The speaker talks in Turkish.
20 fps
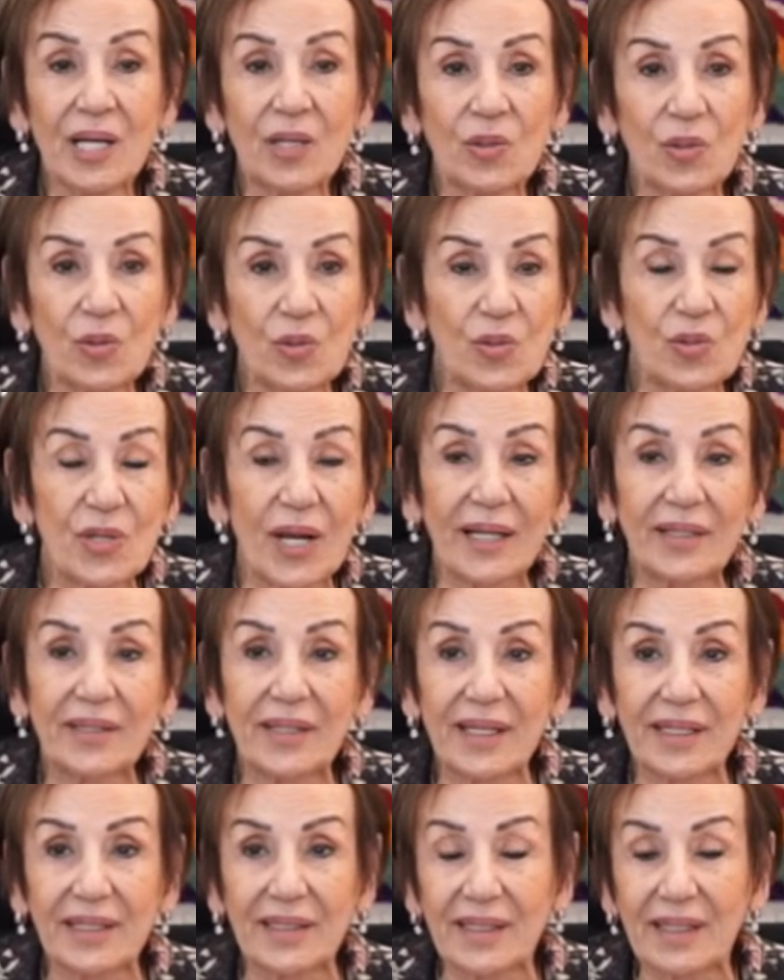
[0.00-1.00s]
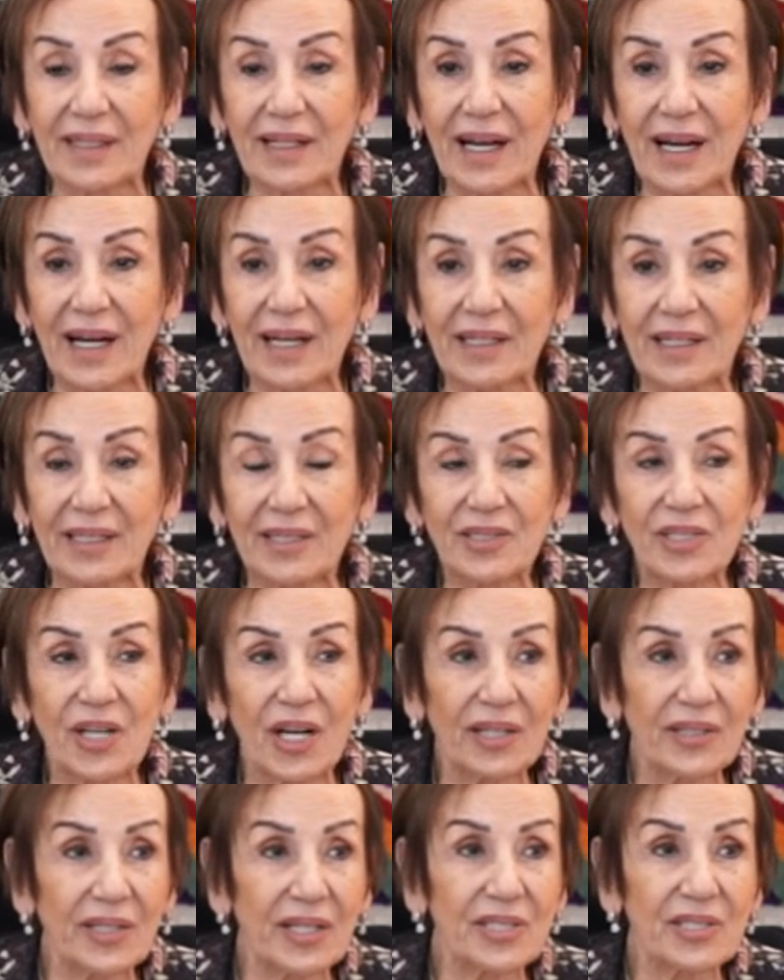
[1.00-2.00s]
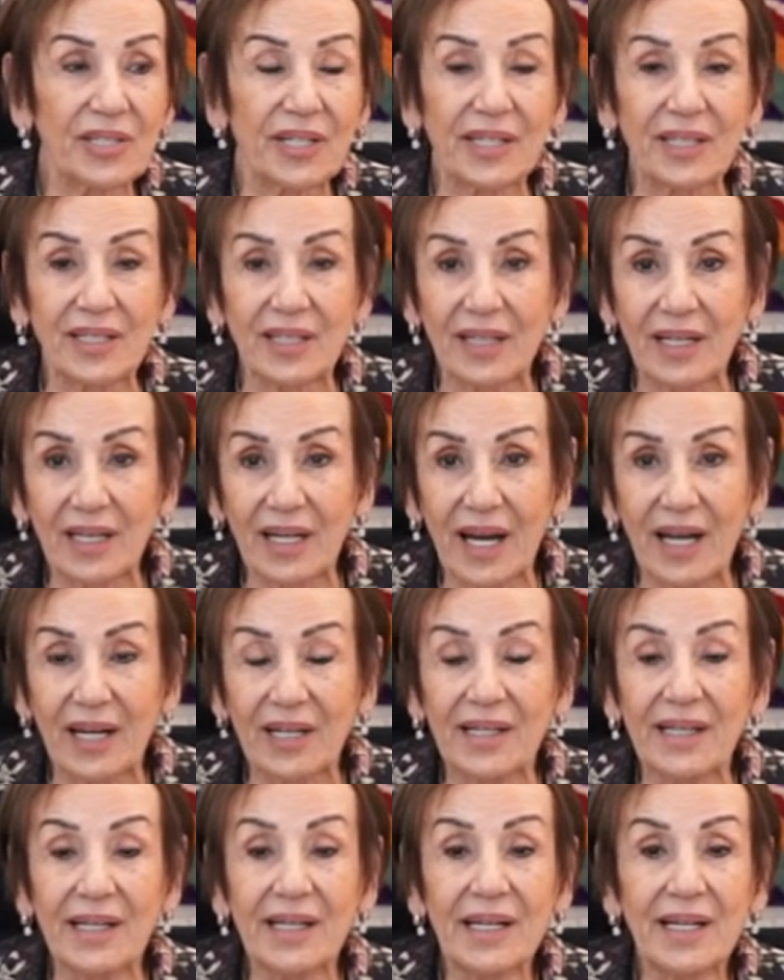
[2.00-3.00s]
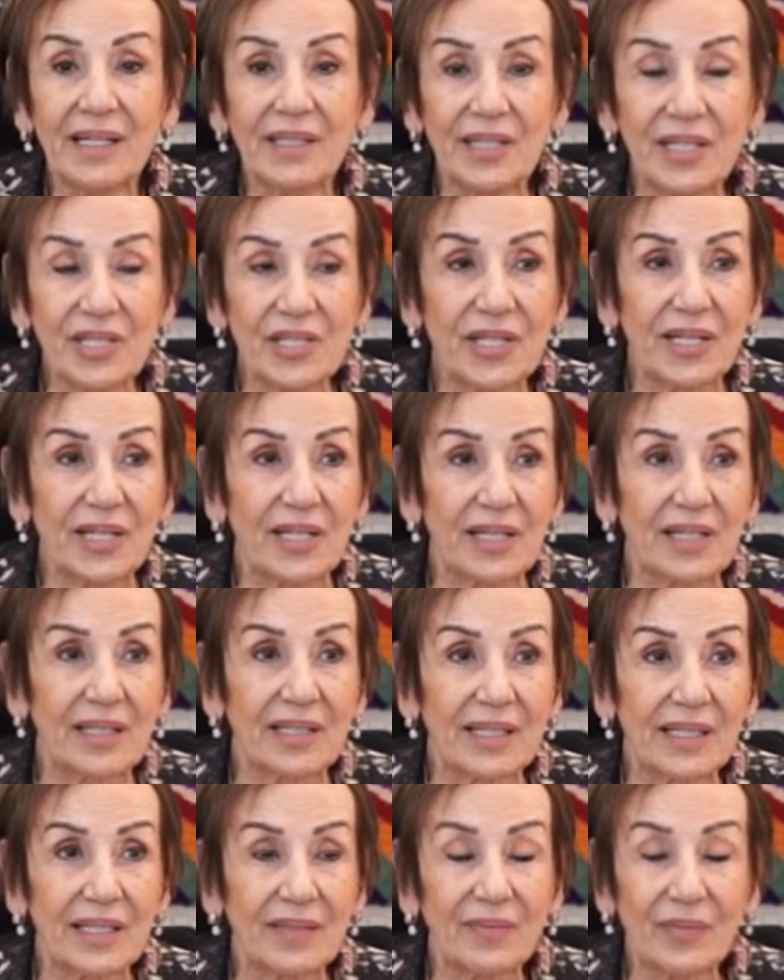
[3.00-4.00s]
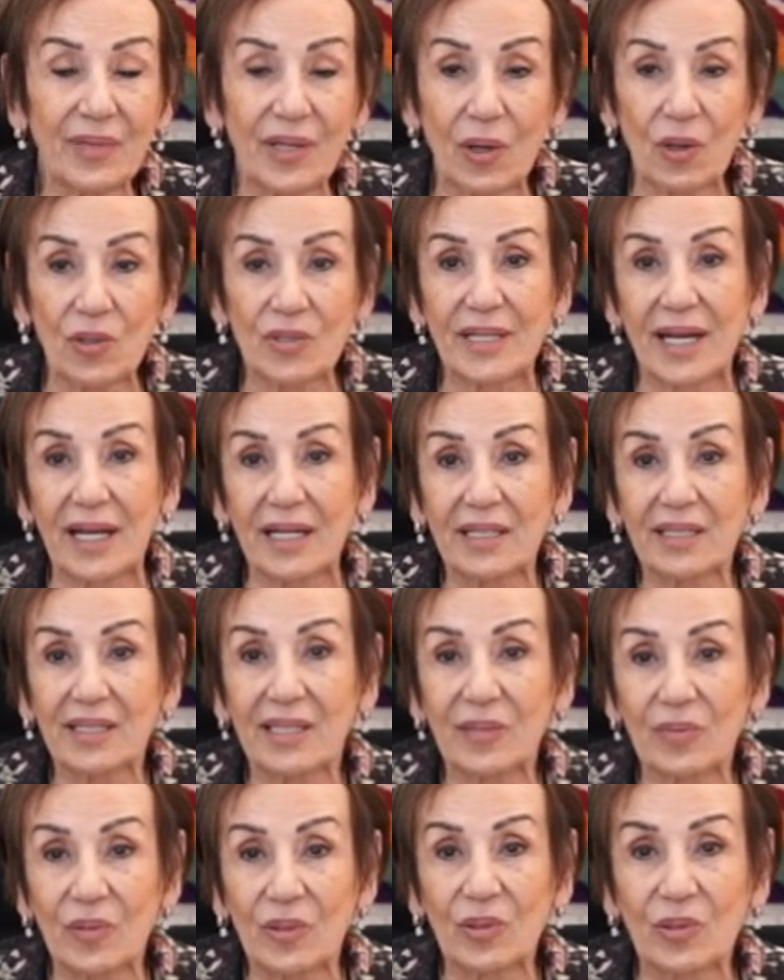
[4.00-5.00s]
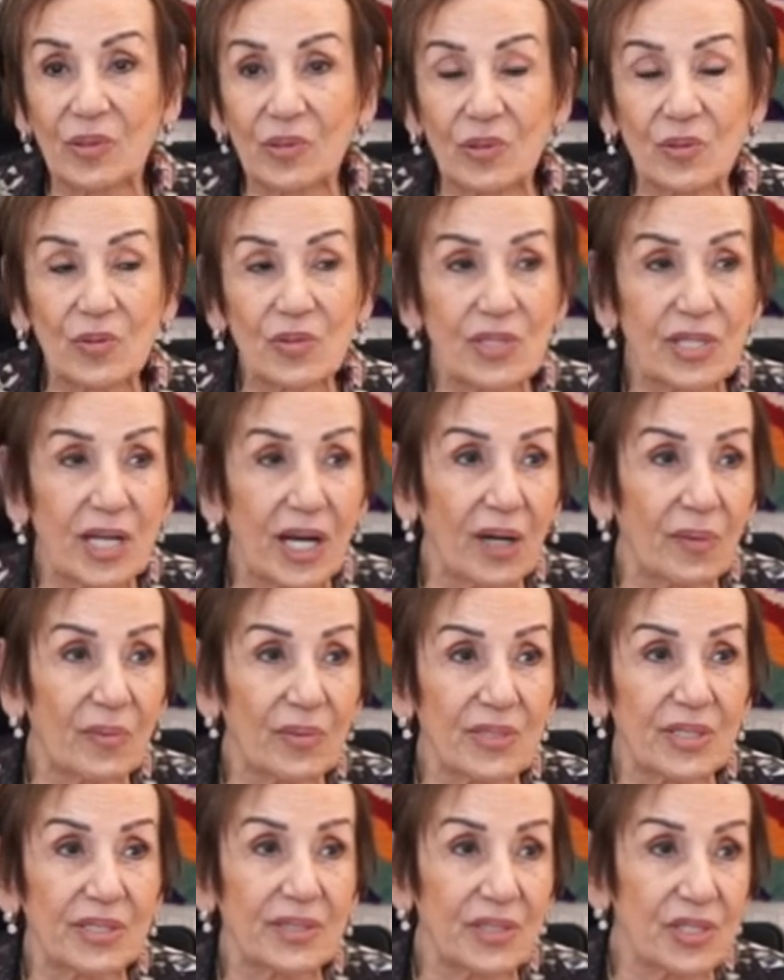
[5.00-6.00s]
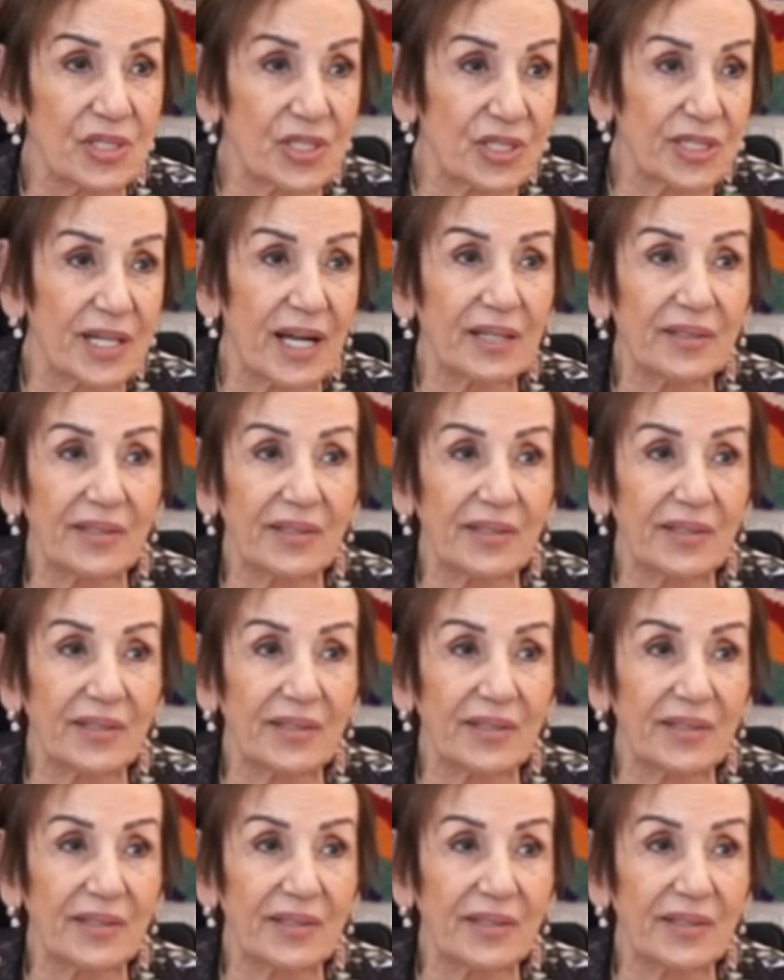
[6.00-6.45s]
güncel tekniklerle, çağdaş tekniklerle ne şekilde, özellikle biliyorsunuz çağımızın dijital